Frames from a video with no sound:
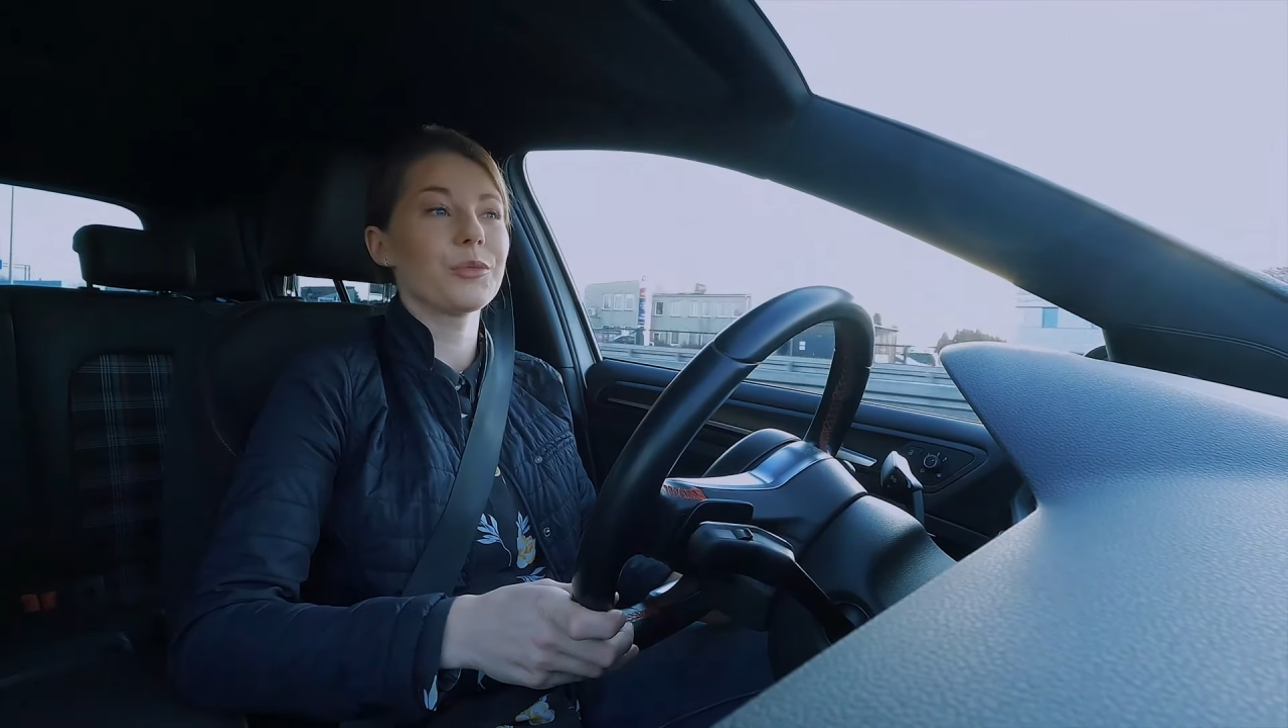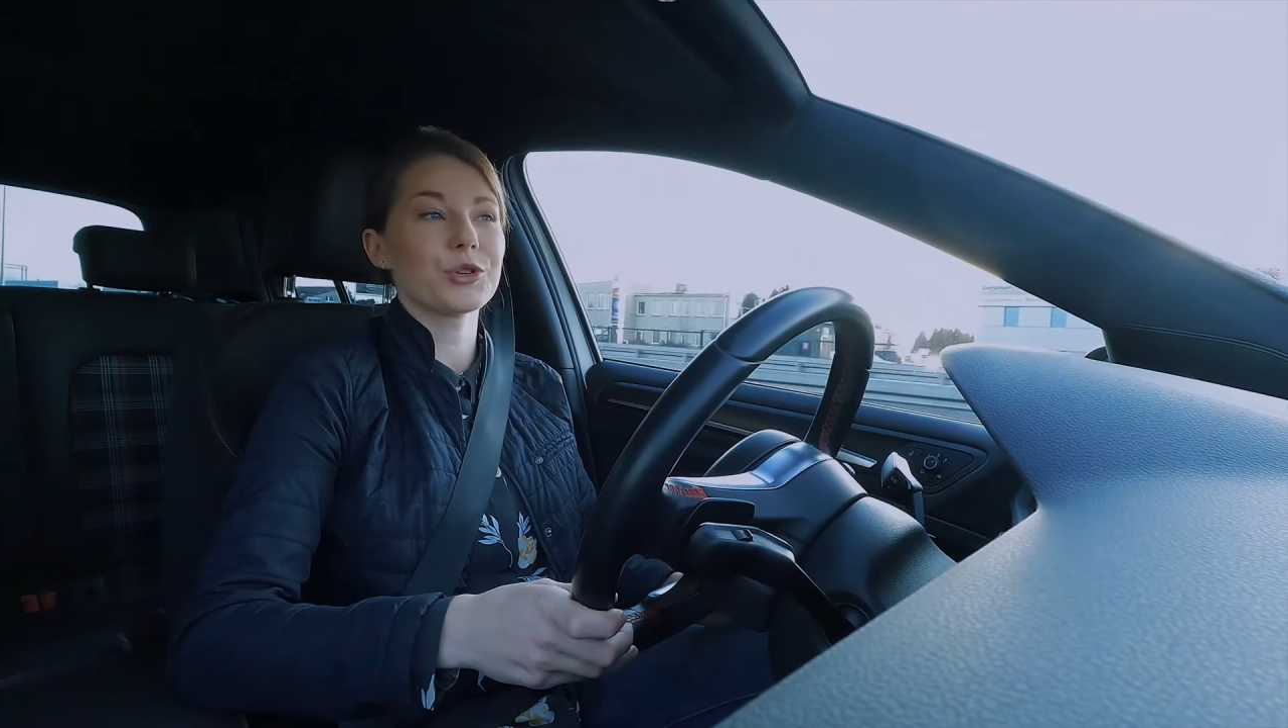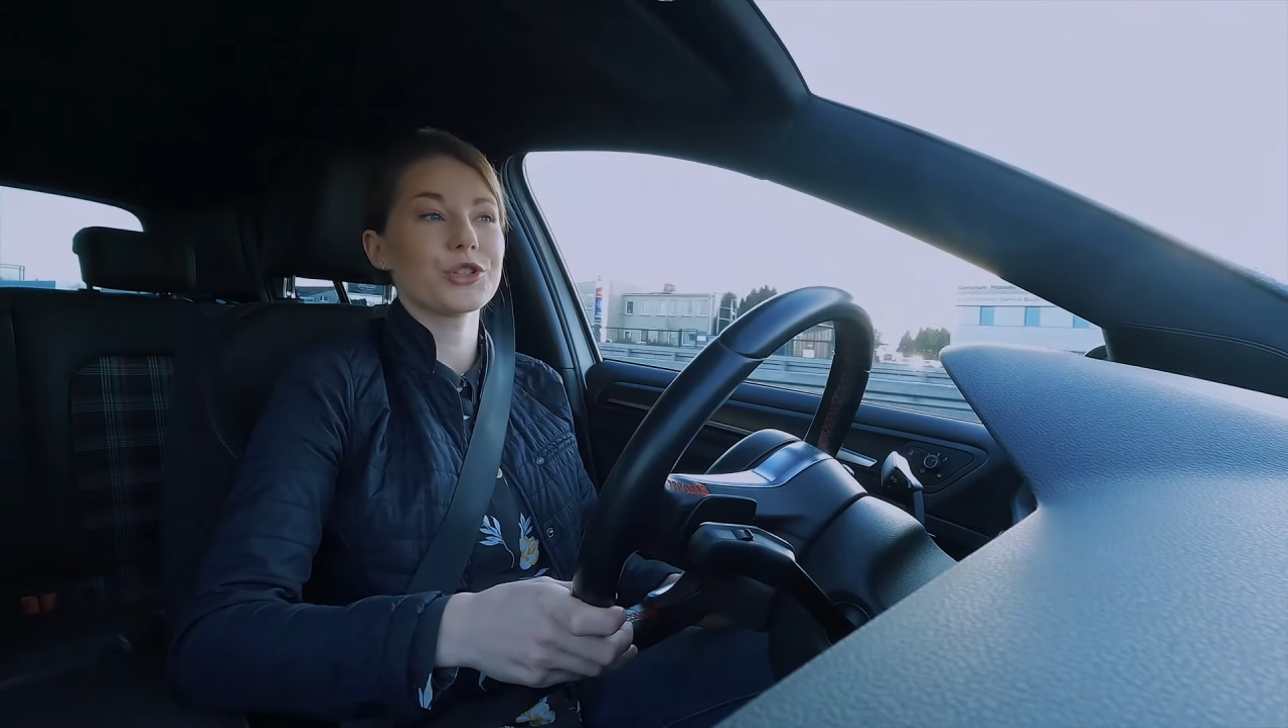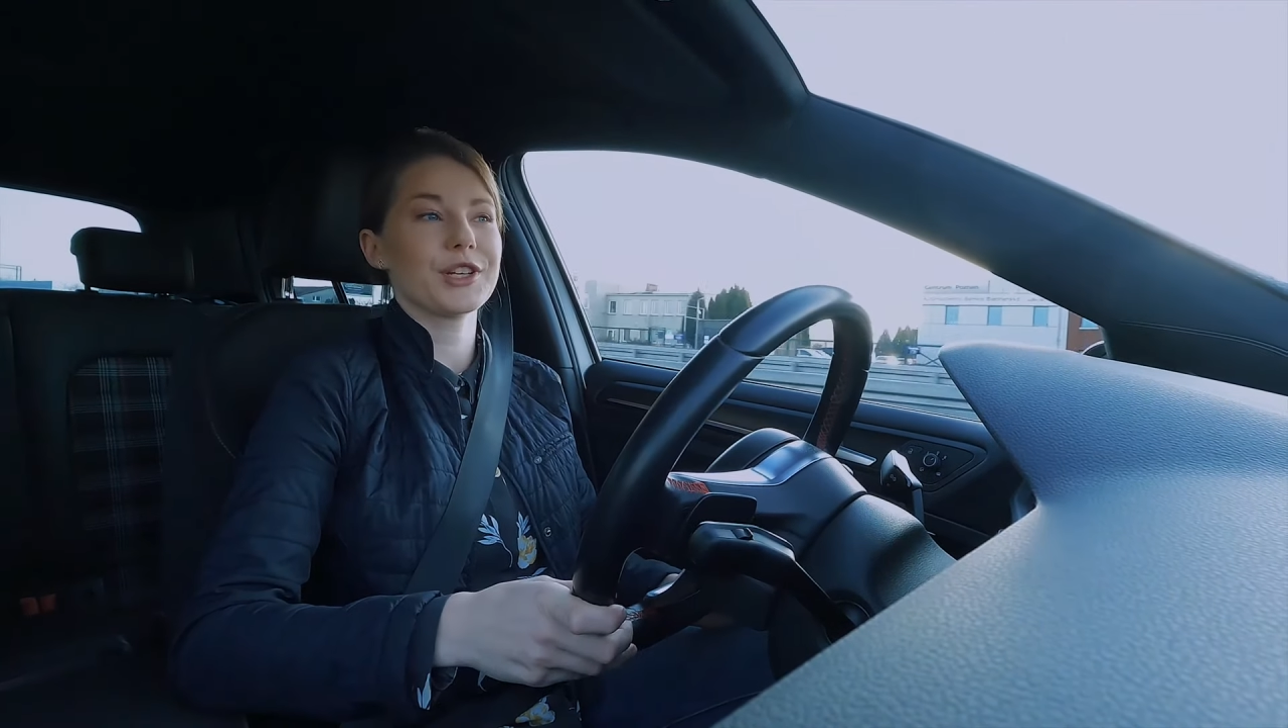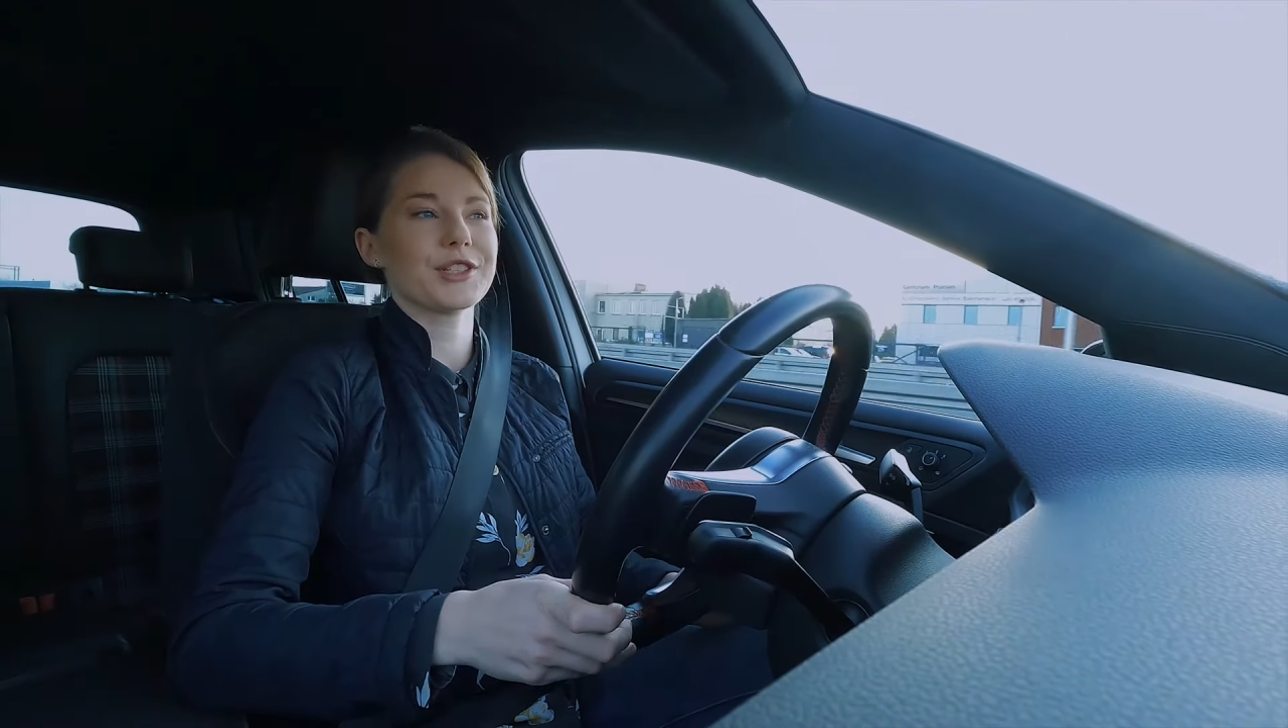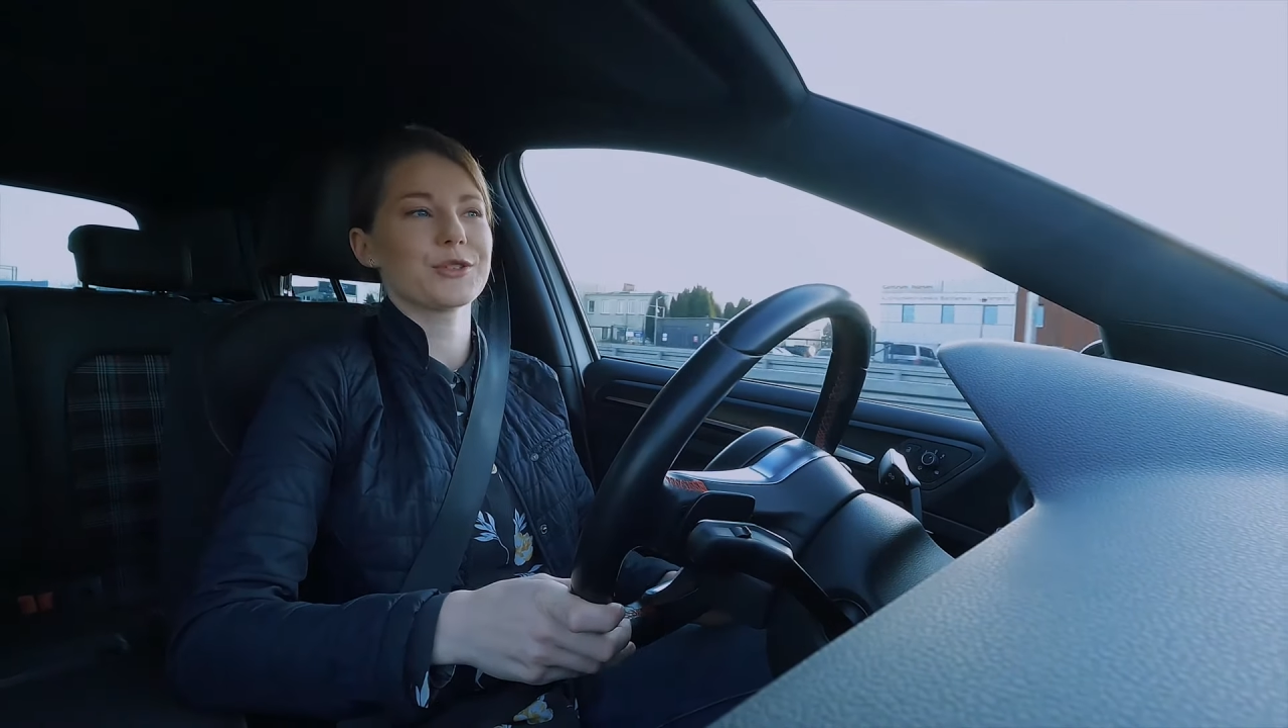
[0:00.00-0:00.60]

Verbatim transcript: może